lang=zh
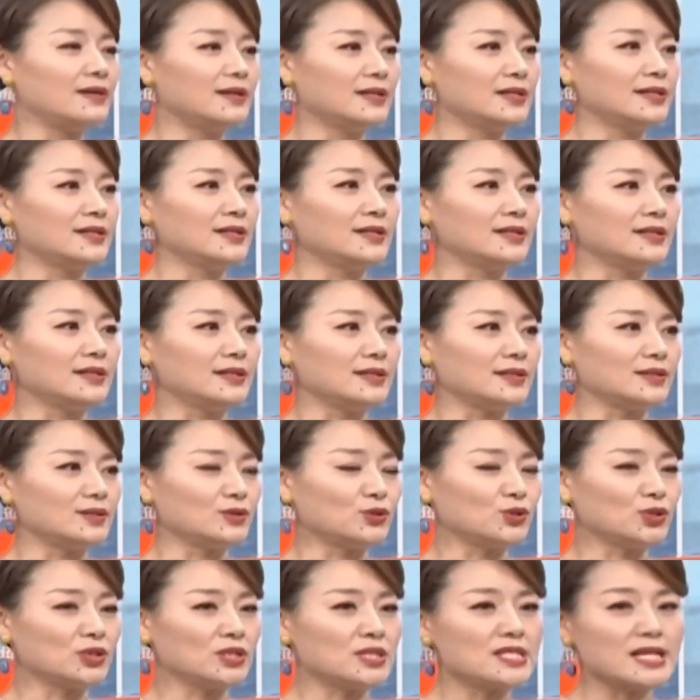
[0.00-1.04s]
啊。
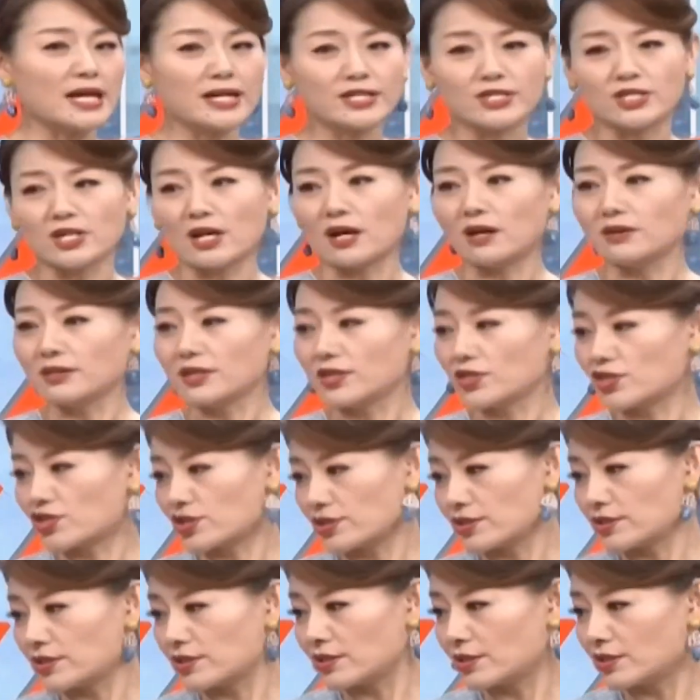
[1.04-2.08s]
呃，对于再找
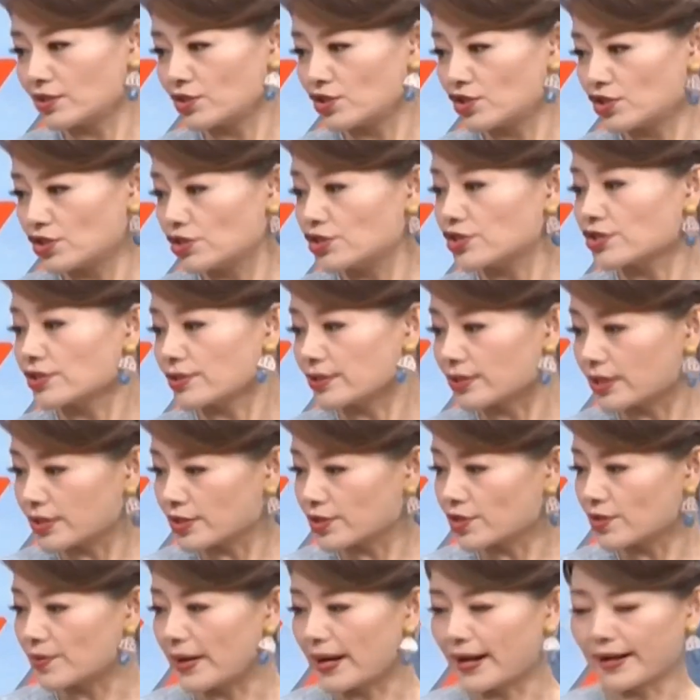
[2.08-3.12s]
也是支持
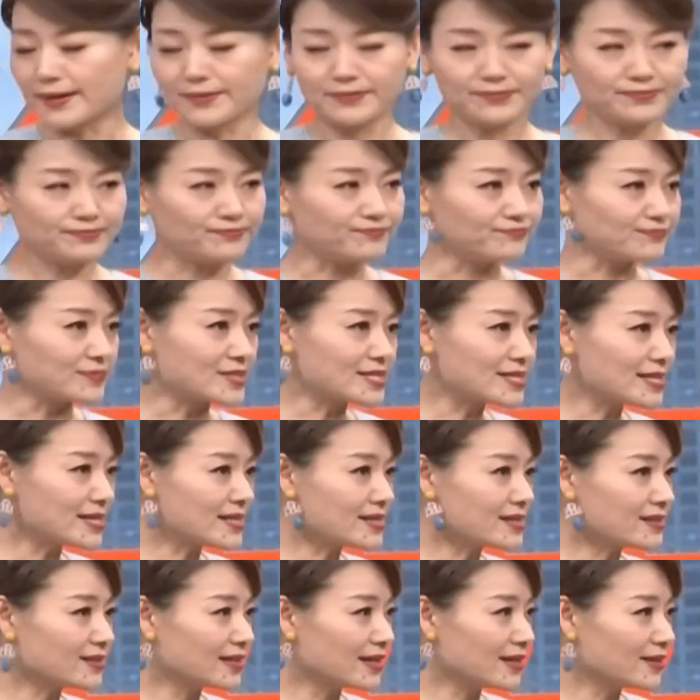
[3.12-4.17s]
的，是吧？嗯。
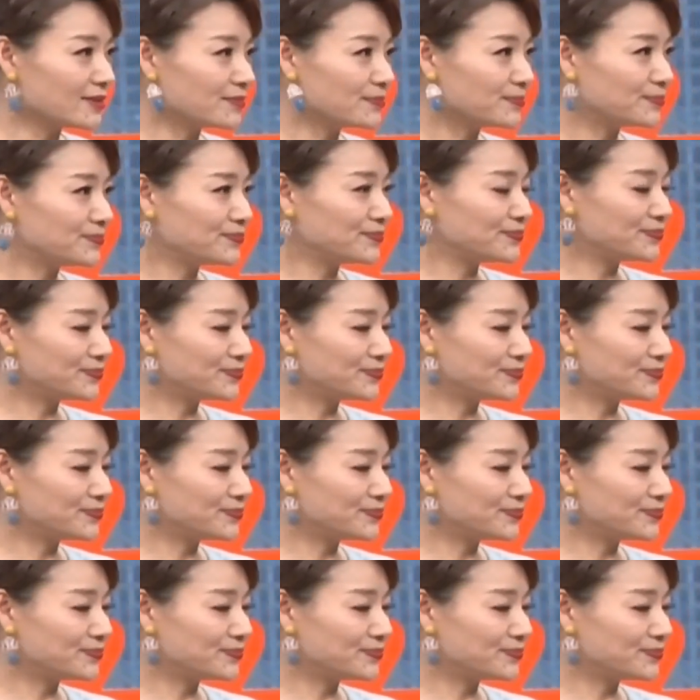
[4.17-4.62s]
先生呢？